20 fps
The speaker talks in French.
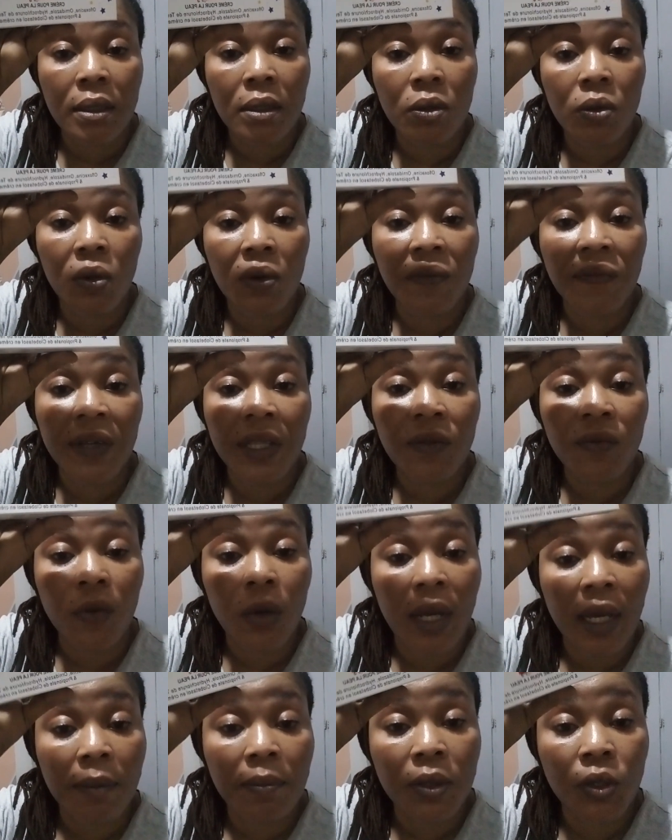Donc, faites vos
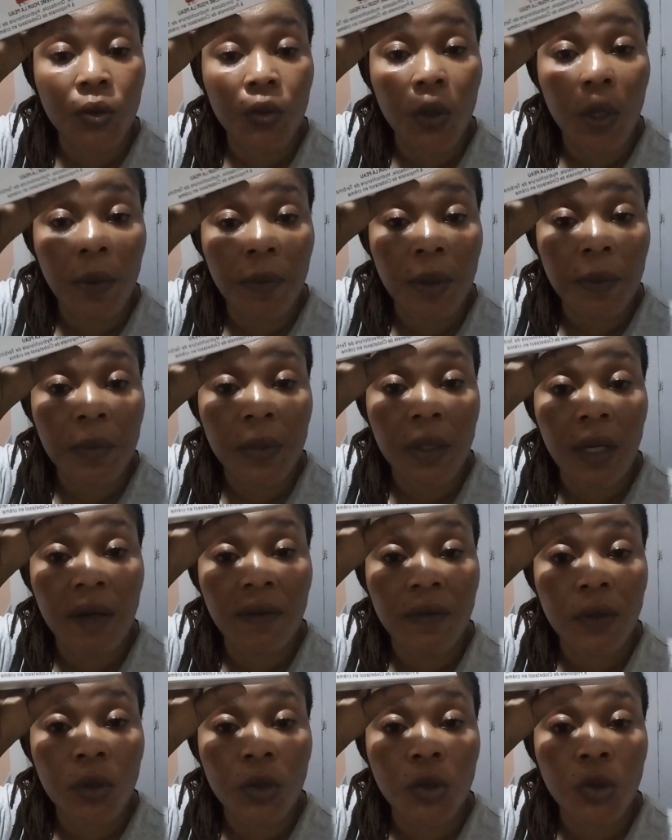captures en même temps
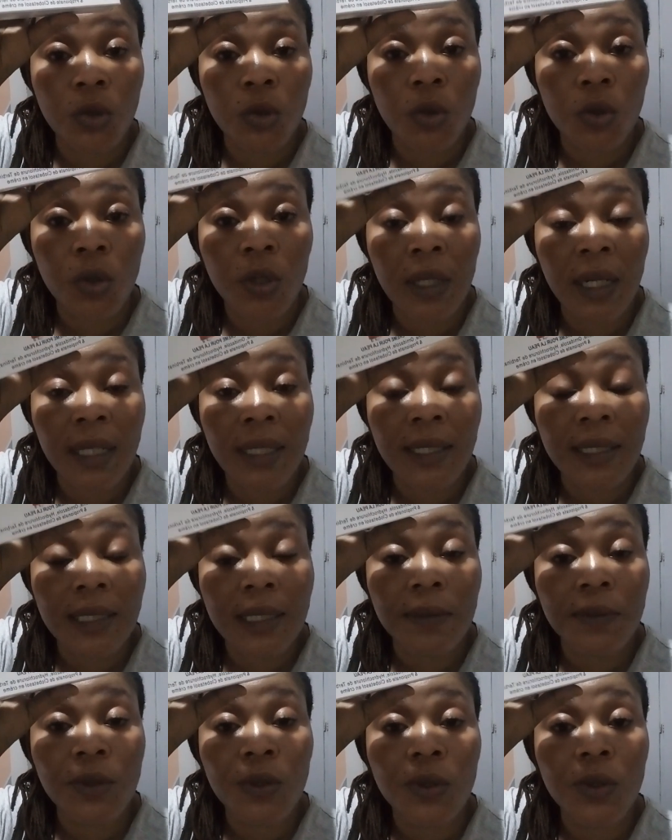avant que je donne la
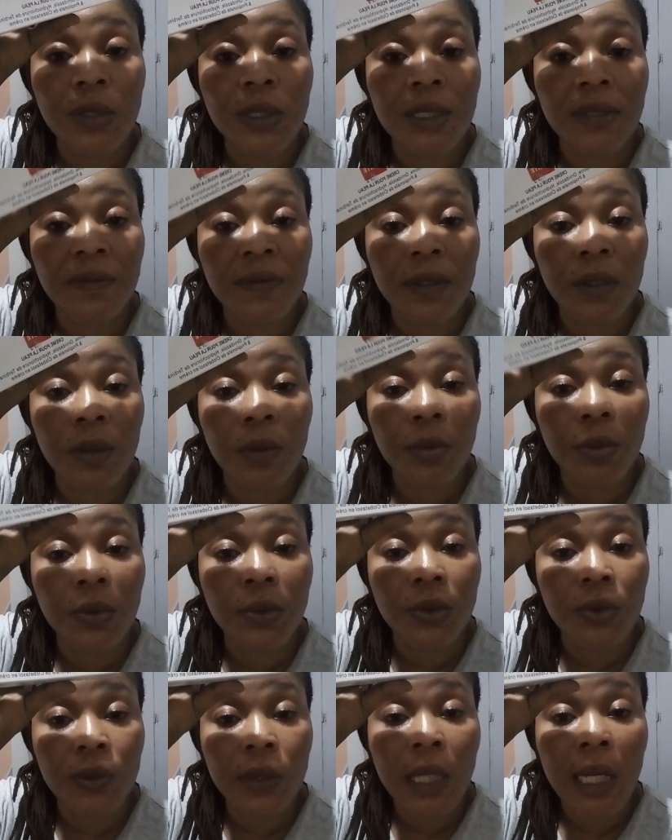description des différents
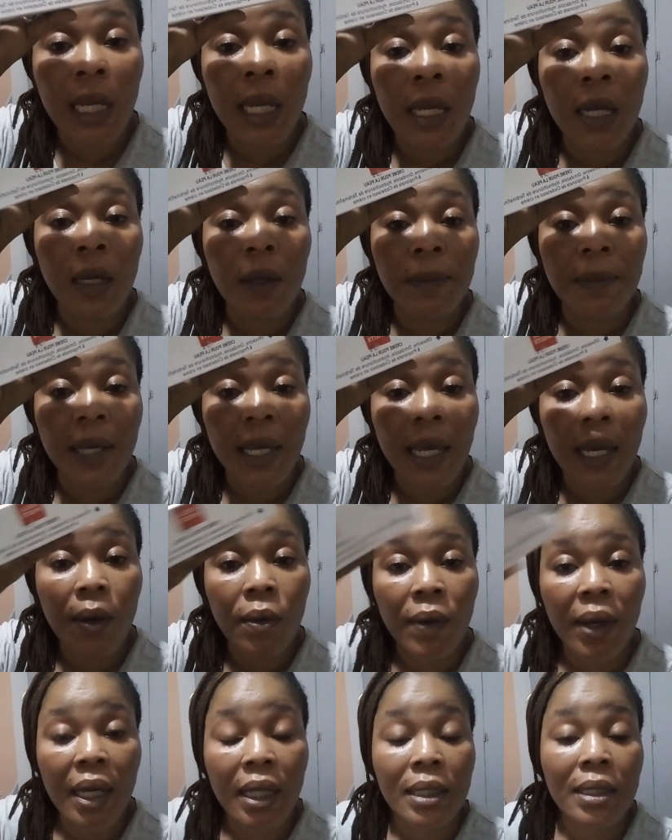produits Mega
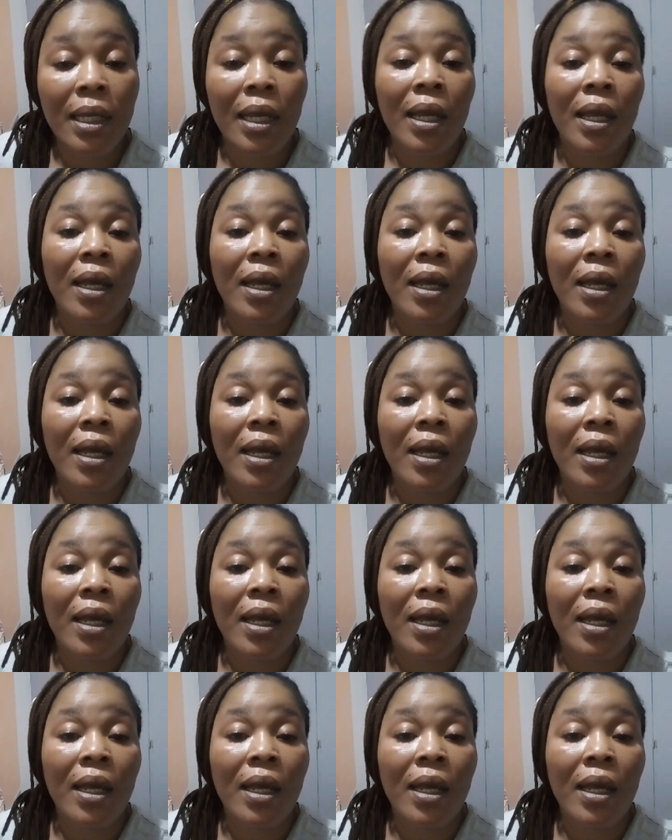White.